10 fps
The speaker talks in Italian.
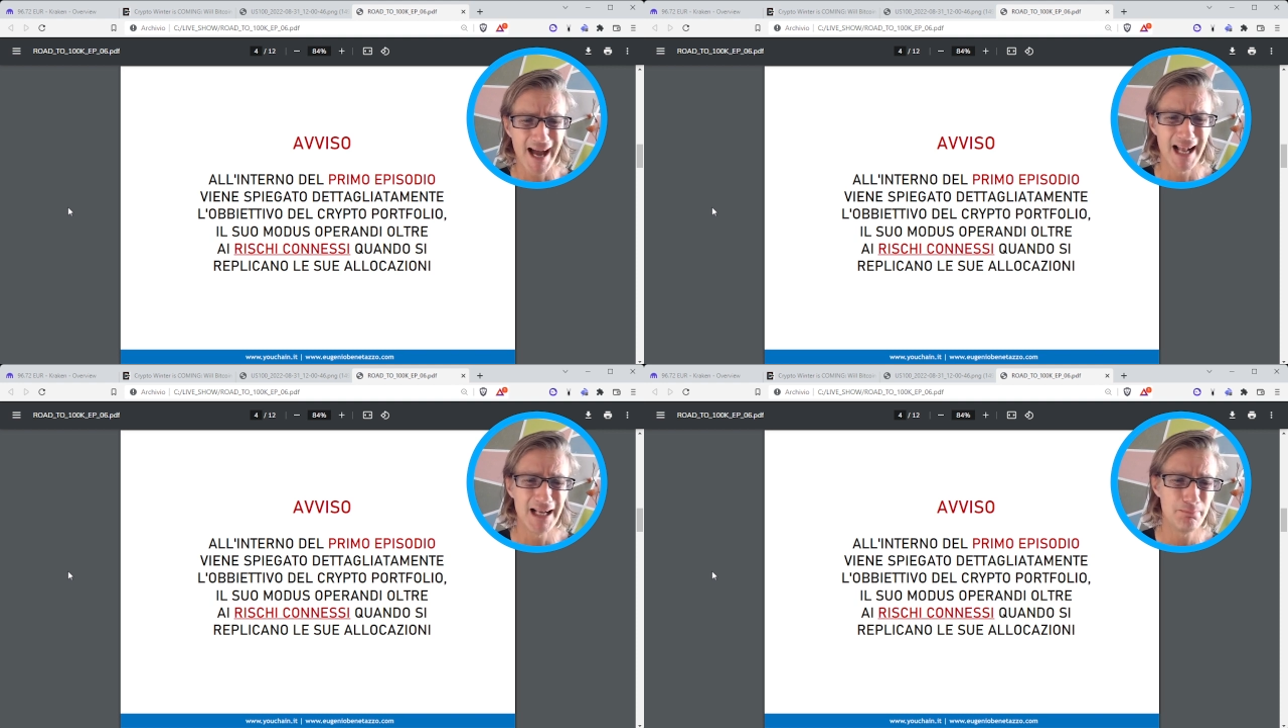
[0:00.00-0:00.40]

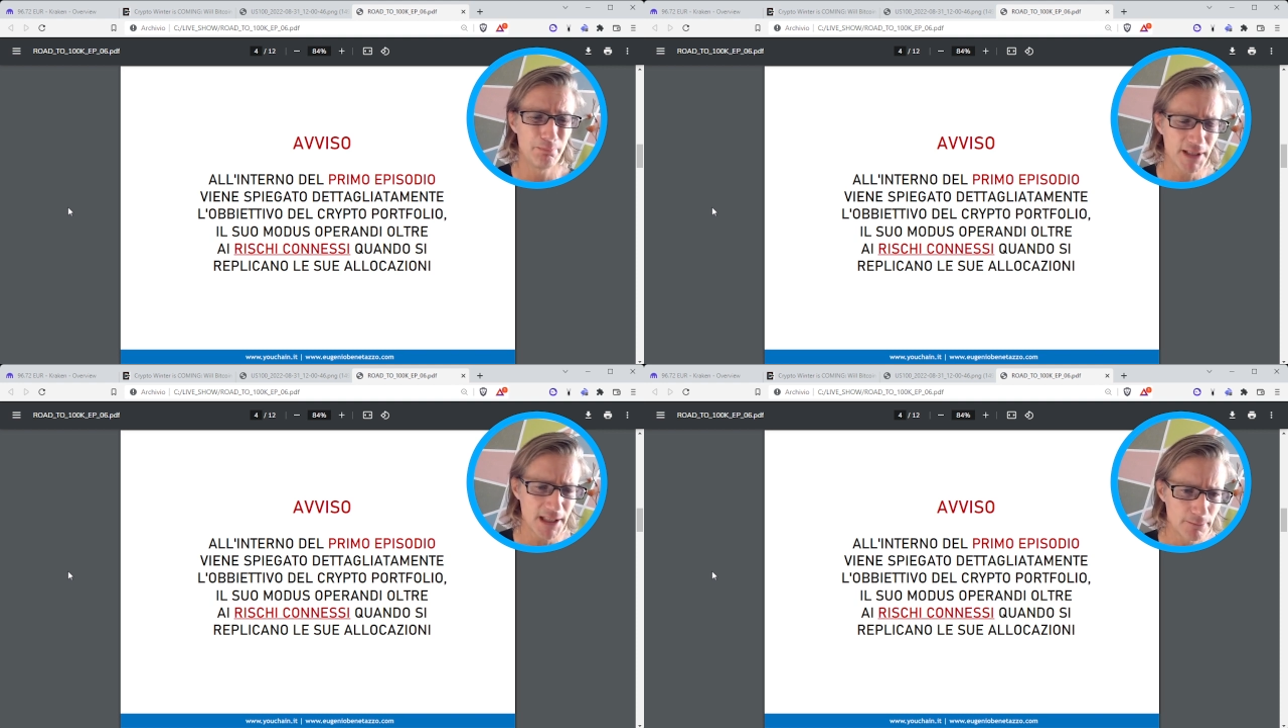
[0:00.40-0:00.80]
al
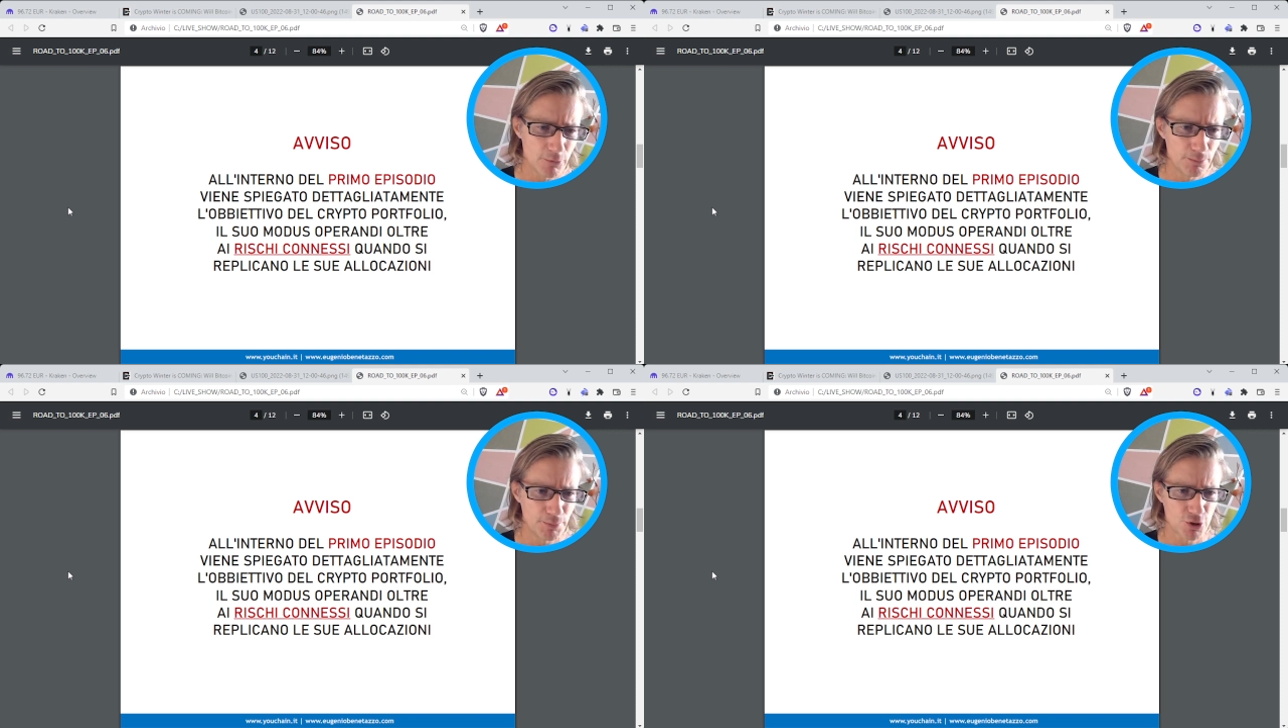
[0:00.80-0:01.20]

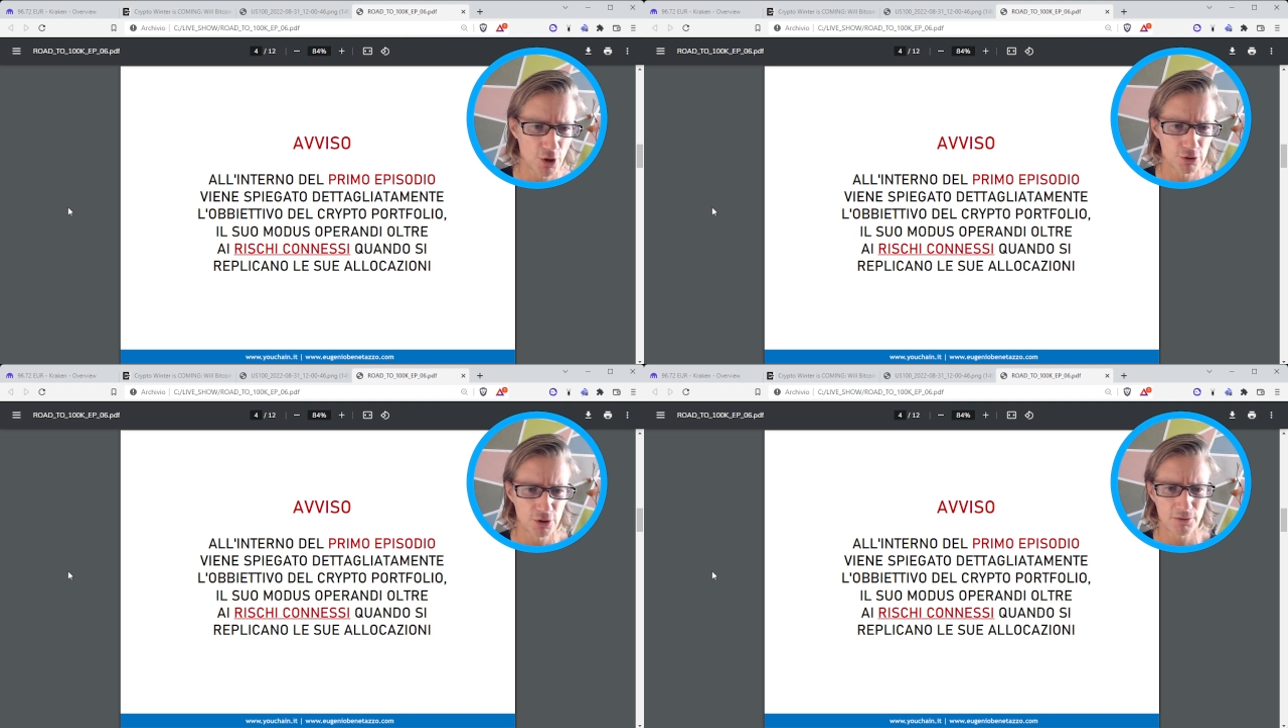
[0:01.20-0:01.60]
primo
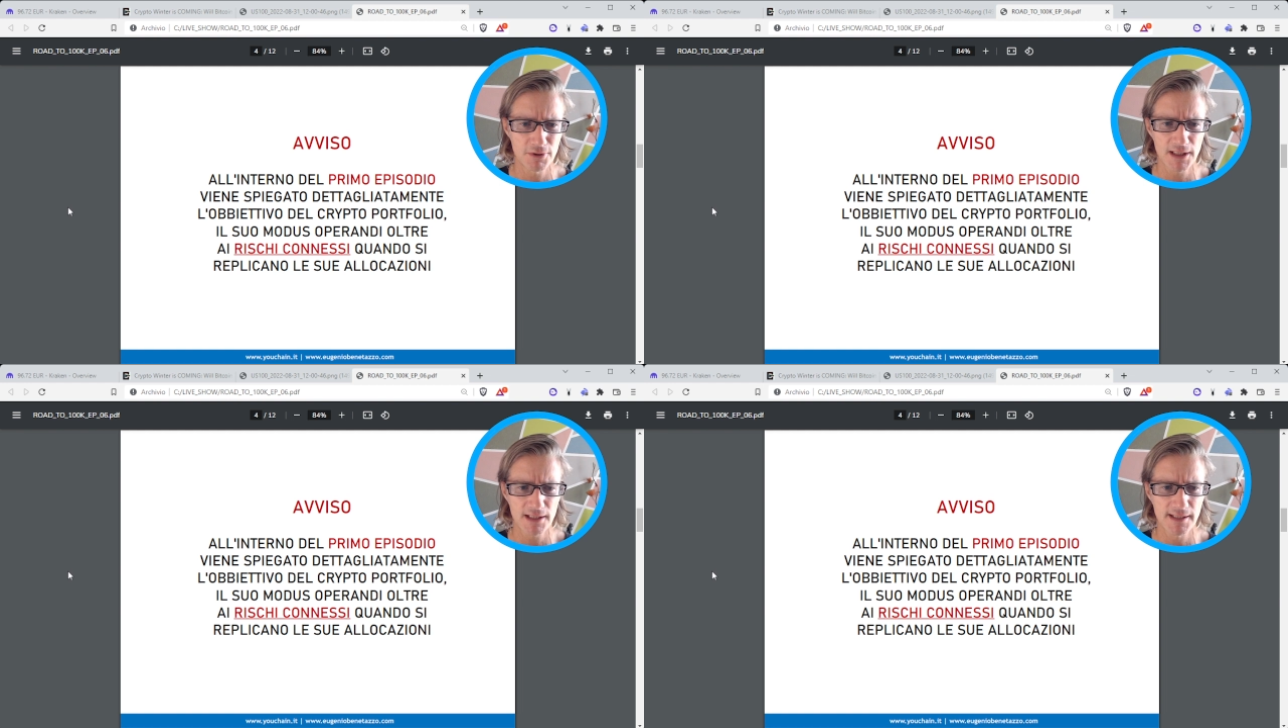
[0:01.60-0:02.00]
episodio di
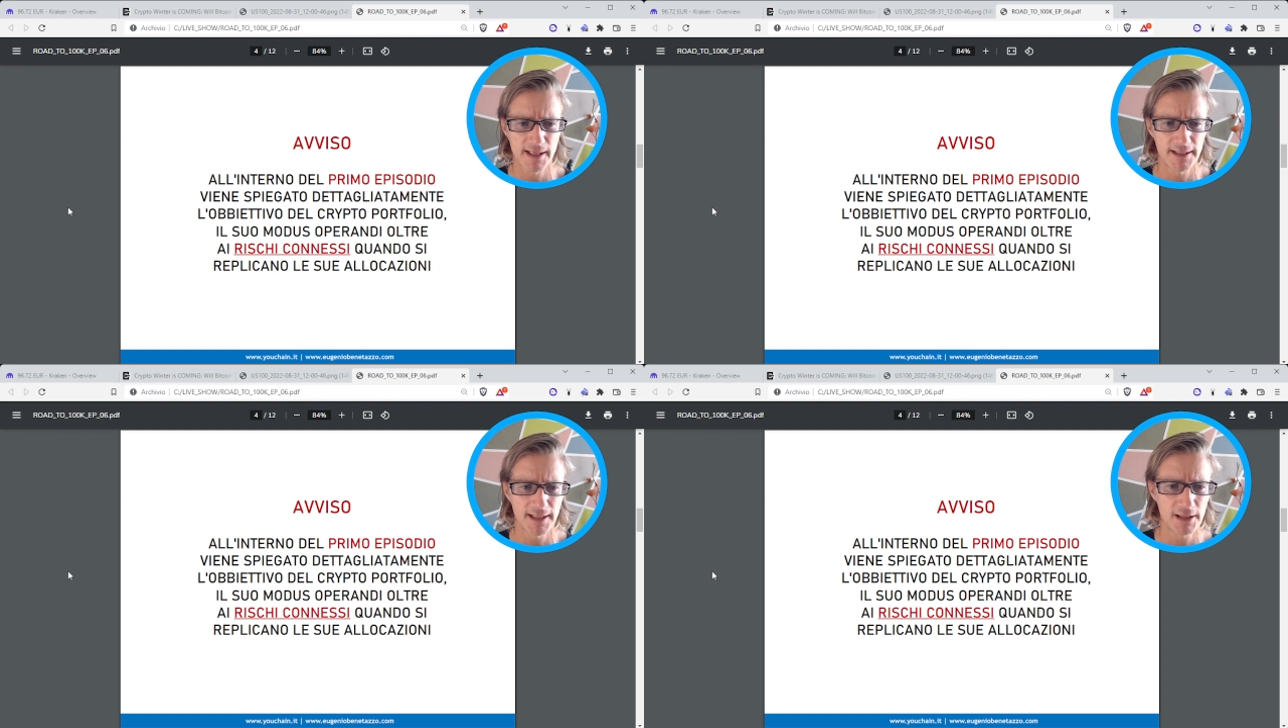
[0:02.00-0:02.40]
questa
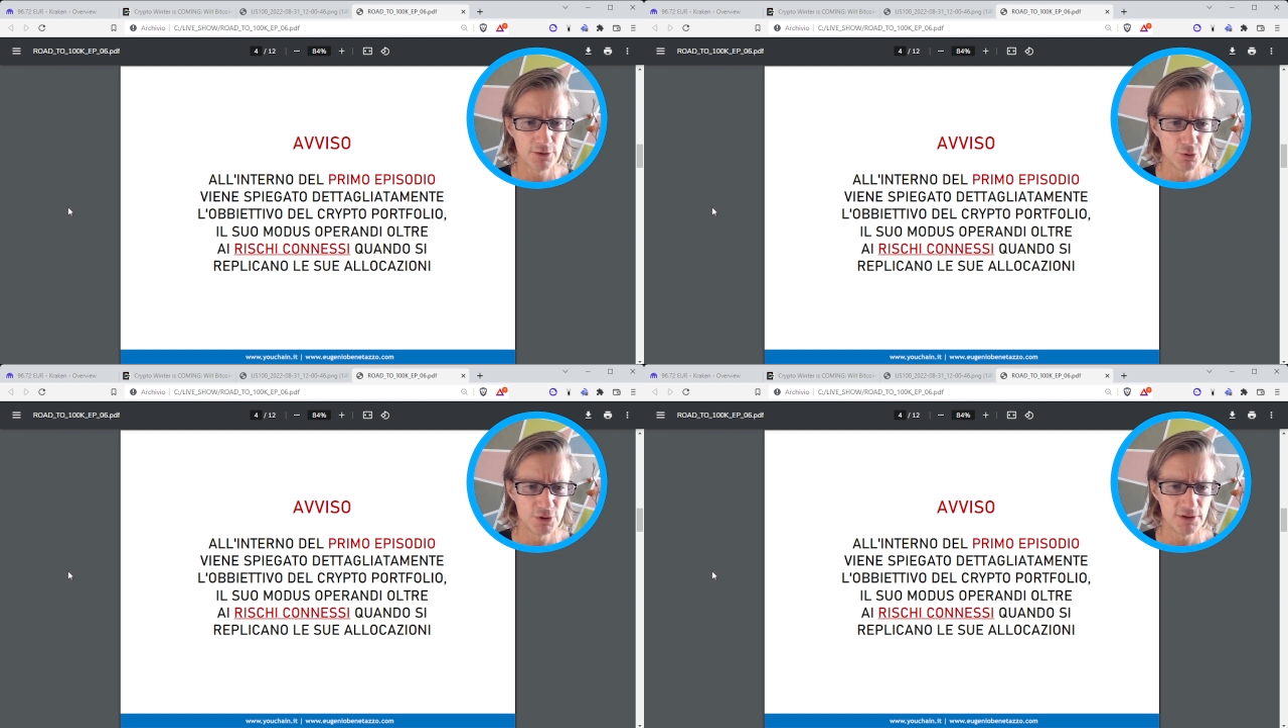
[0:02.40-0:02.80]
serie in cui